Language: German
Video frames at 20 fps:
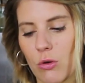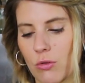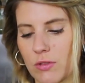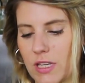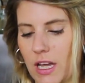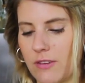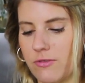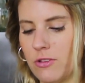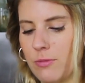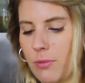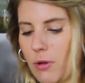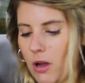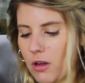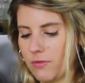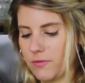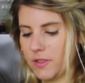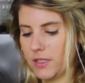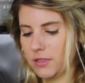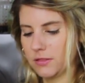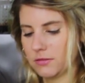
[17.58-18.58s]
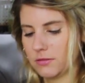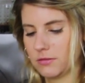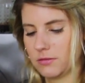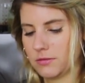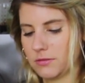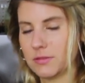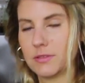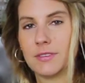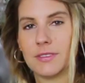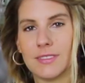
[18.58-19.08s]
und dafür brauchen wir
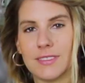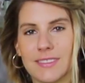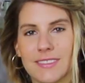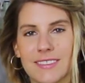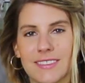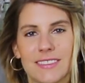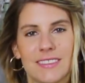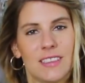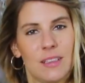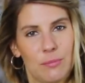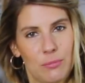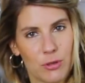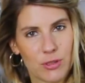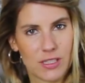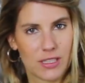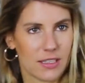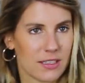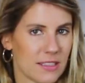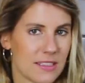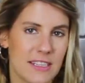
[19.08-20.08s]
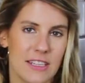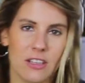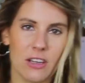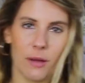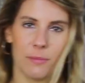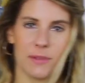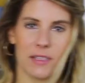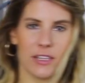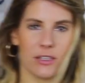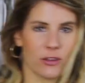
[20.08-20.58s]
Butter. Die
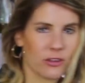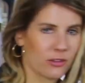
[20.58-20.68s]
kommt in die